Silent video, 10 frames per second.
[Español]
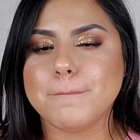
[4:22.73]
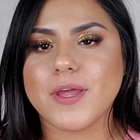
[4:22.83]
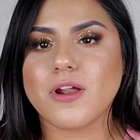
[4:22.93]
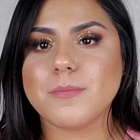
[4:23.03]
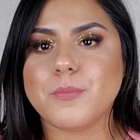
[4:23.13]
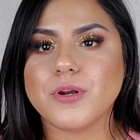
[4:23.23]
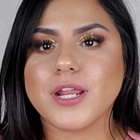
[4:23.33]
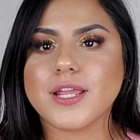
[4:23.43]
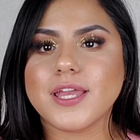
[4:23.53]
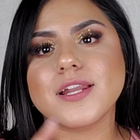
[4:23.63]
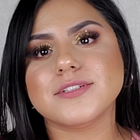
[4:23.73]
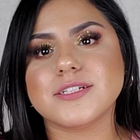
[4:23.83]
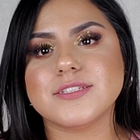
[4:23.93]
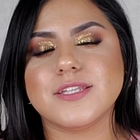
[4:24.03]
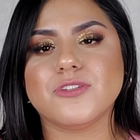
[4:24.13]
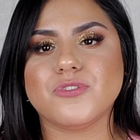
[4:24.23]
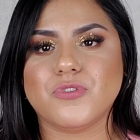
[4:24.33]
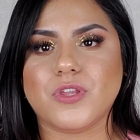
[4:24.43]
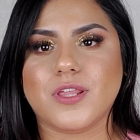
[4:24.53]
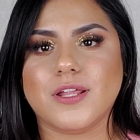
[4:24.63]
Pero al poner que eres residente o
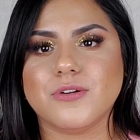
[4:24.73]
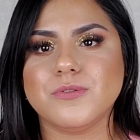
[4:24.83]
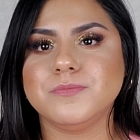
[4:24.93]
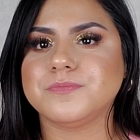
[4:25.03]
ciudadano,